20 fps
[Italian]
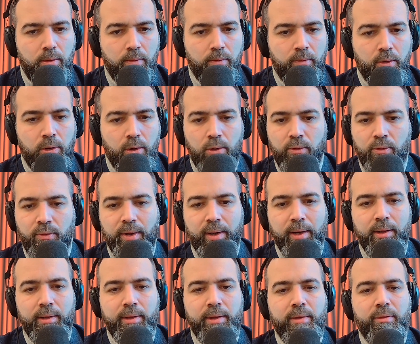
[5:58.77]
voglio fare
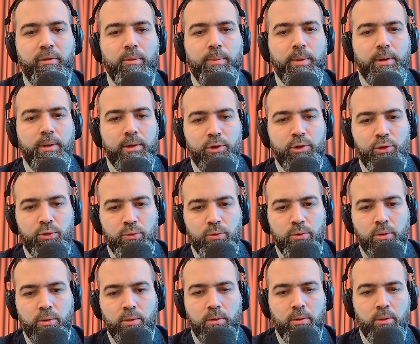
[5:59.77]
il tifo per
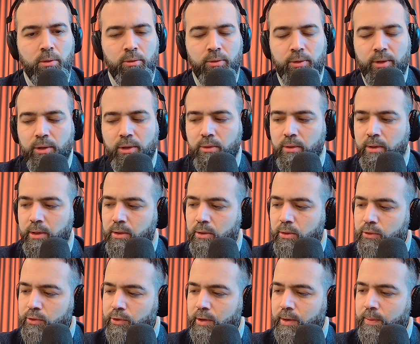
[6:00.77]
nessuno, non dico le
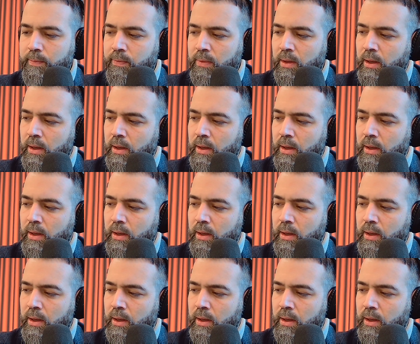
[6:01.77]
cose